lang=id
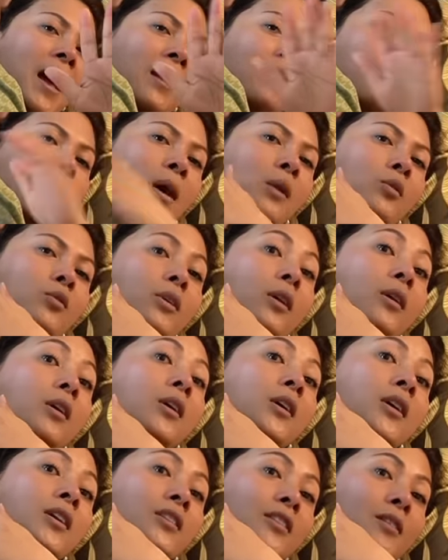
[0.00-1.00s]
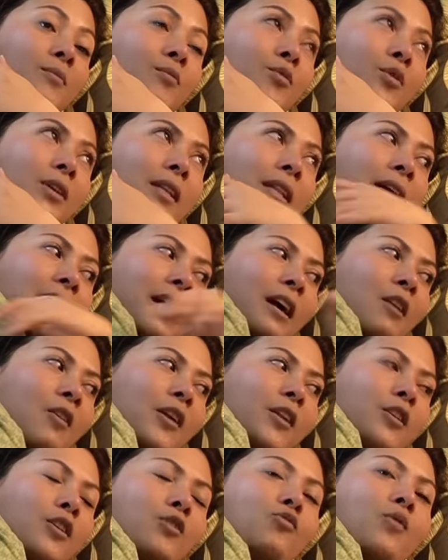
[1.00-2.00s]
hari baru sembuh kita kalau
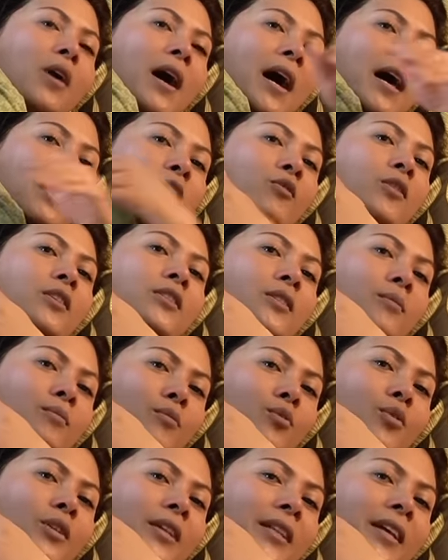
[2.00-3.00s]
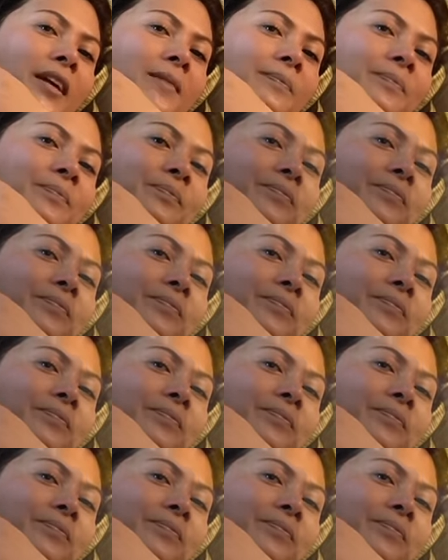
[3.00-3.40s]
ini dua hari udah sembuh kita